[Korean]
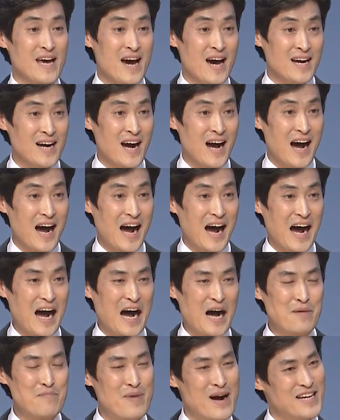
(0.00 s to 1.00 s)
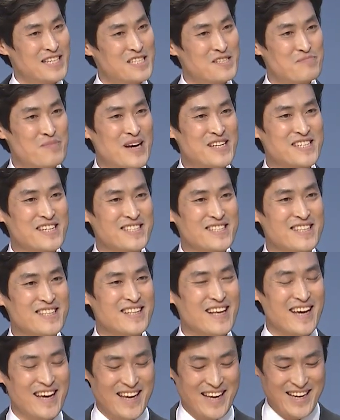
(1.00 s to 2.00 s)
하라
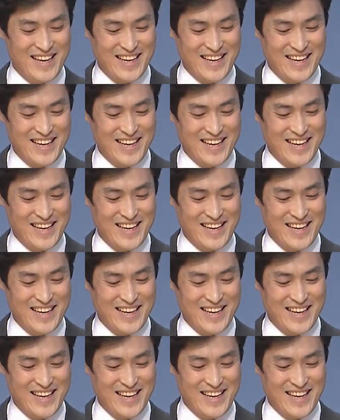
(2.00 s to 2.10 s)
말씀하셨는데